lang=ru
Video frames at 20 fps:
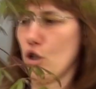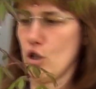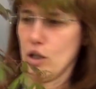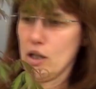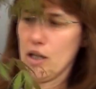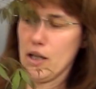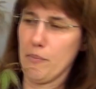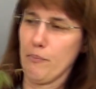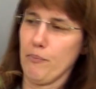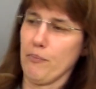
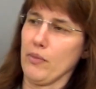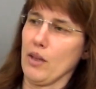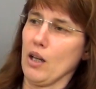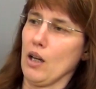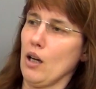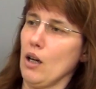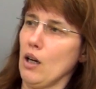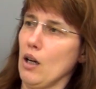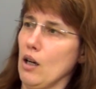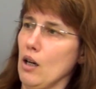начинаем.
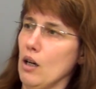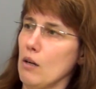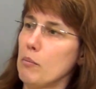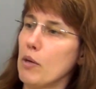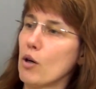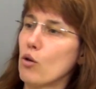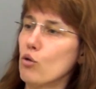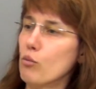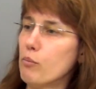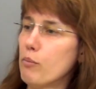
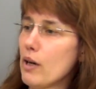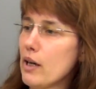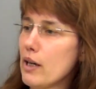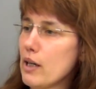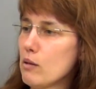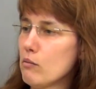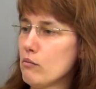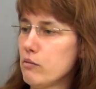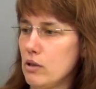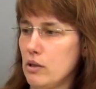
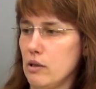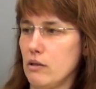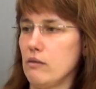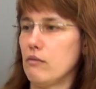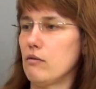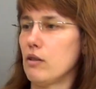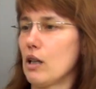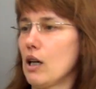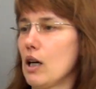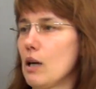Покупаем,
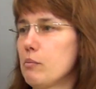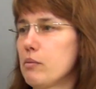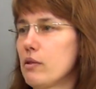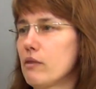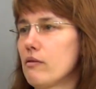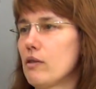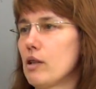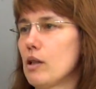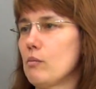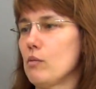
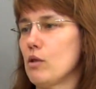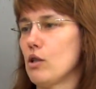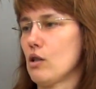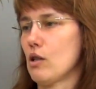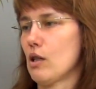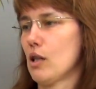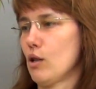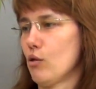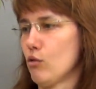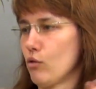выкапываем, не
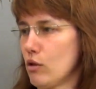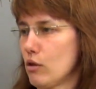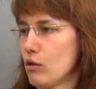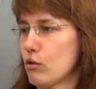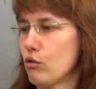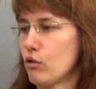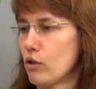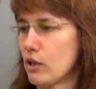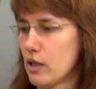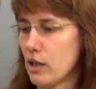знаю,
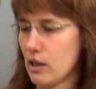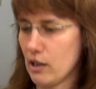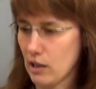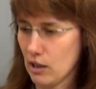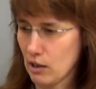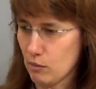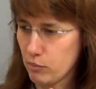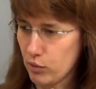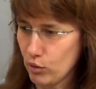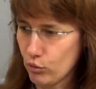кто где
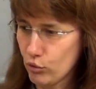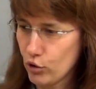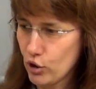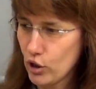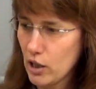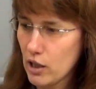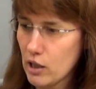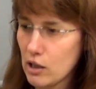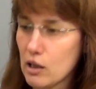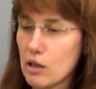как
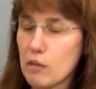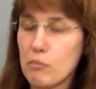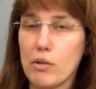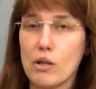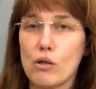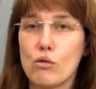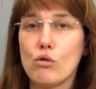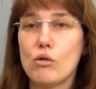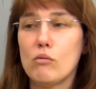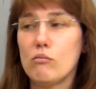получает, и
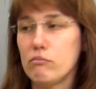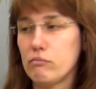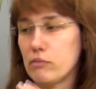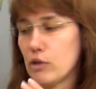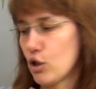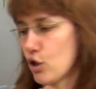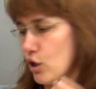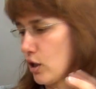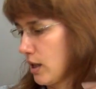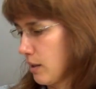потом
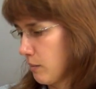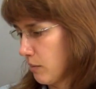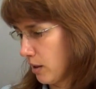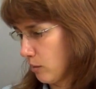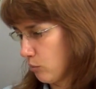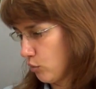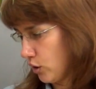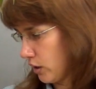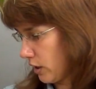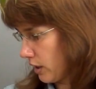начинаем
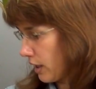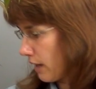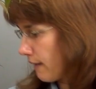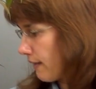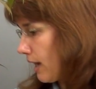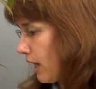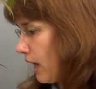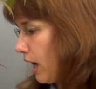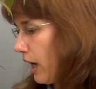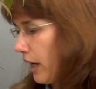работать.
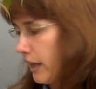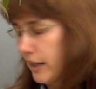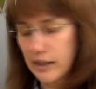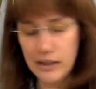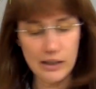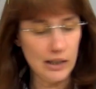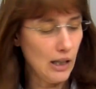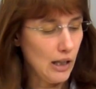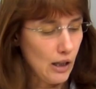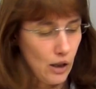
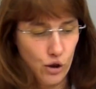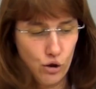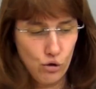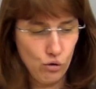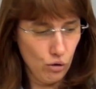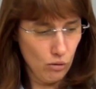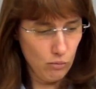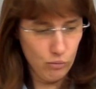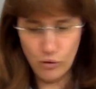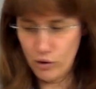Итак,
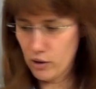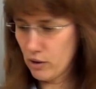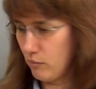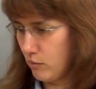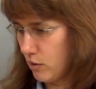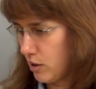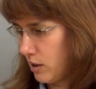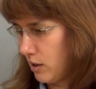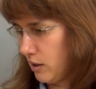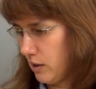что
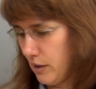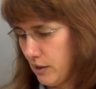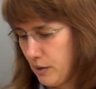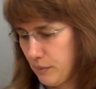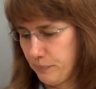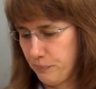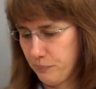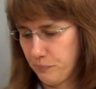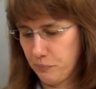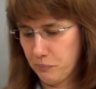будем
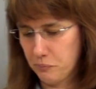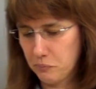делать?